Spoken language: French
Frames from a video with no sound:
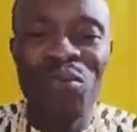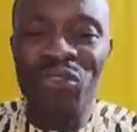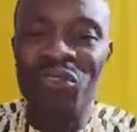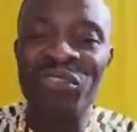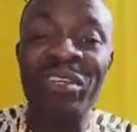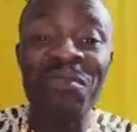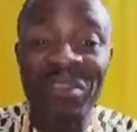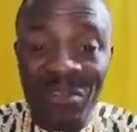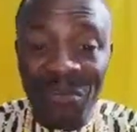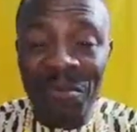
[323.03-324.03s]
Plus
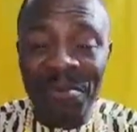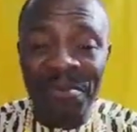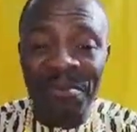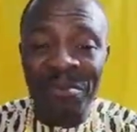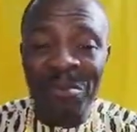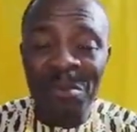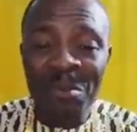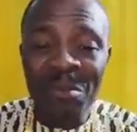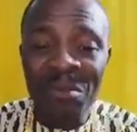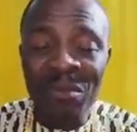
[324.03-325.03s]
229,
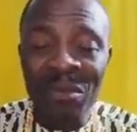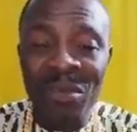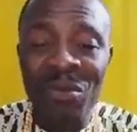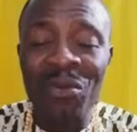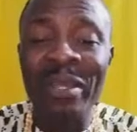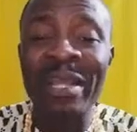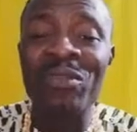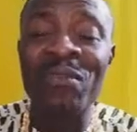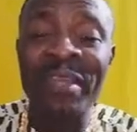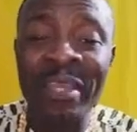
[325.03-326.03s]
le
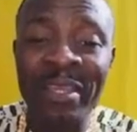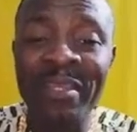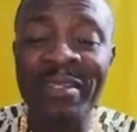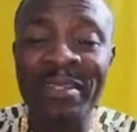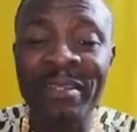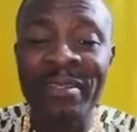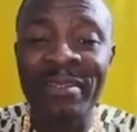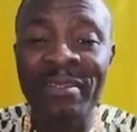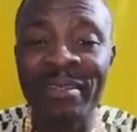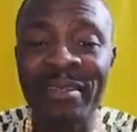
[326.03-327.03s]
95,
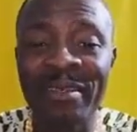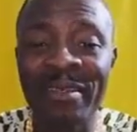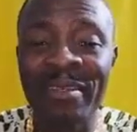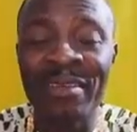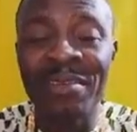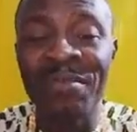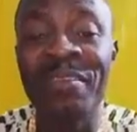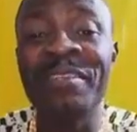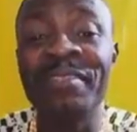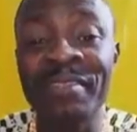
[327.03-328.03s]

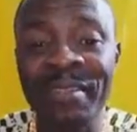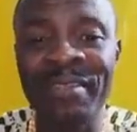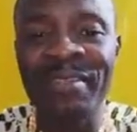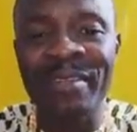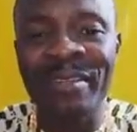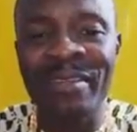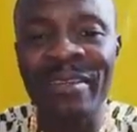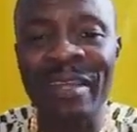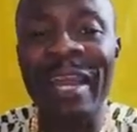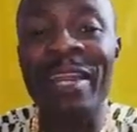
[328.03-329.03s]
26,
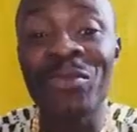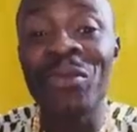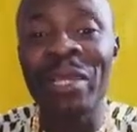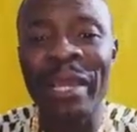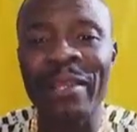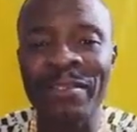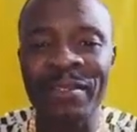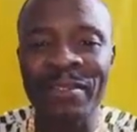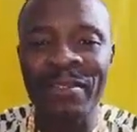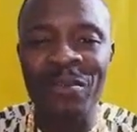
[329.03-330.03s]
41,
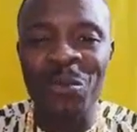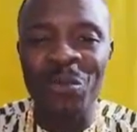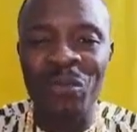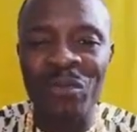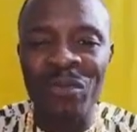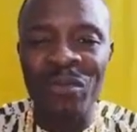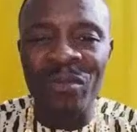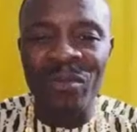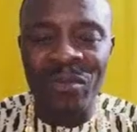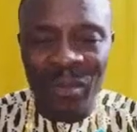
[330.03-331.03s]
46.
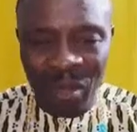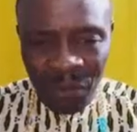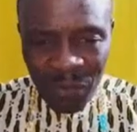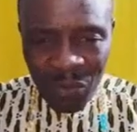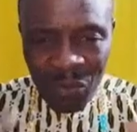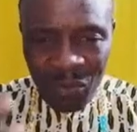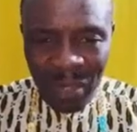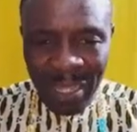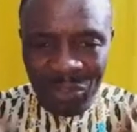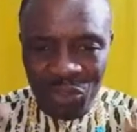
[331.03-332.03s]
Venons
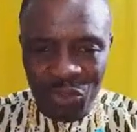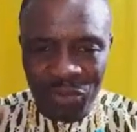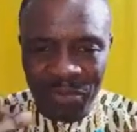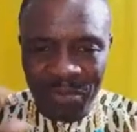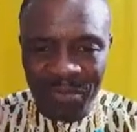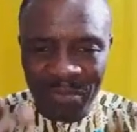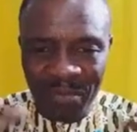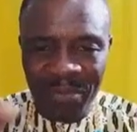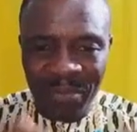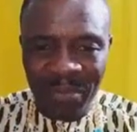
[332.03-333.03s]
à Dieu,
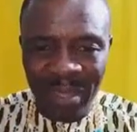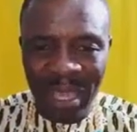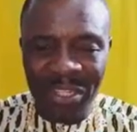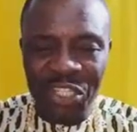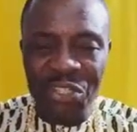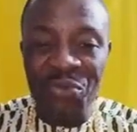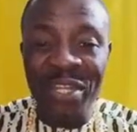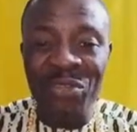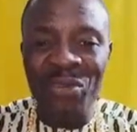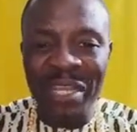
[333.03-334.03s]
à
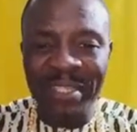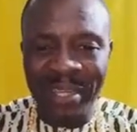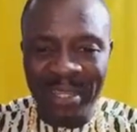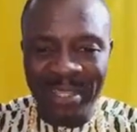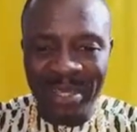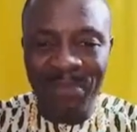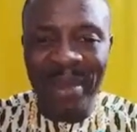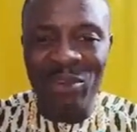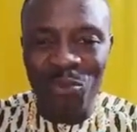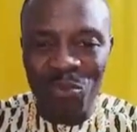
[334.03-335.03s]
Jésus-Christ de Nazareth et
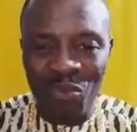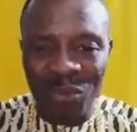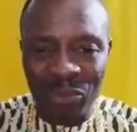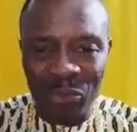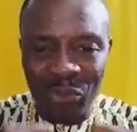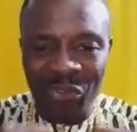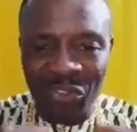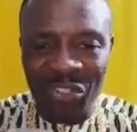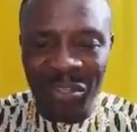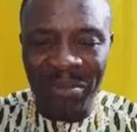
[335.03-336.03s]
par le pouvoir de son
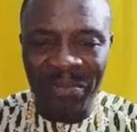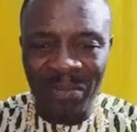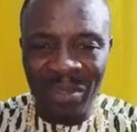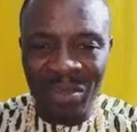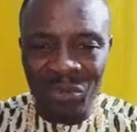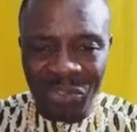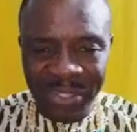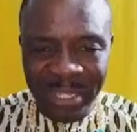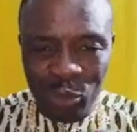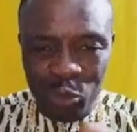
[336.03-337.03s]
sang, le
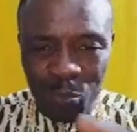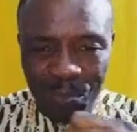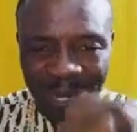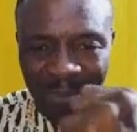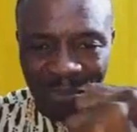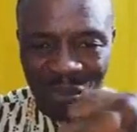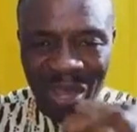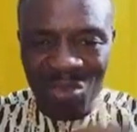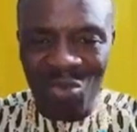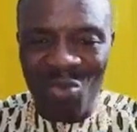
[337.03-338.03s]
sang suprême de
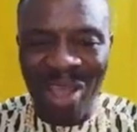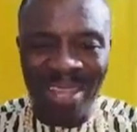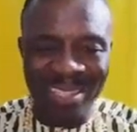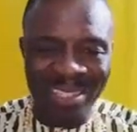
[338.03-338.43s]
la croix.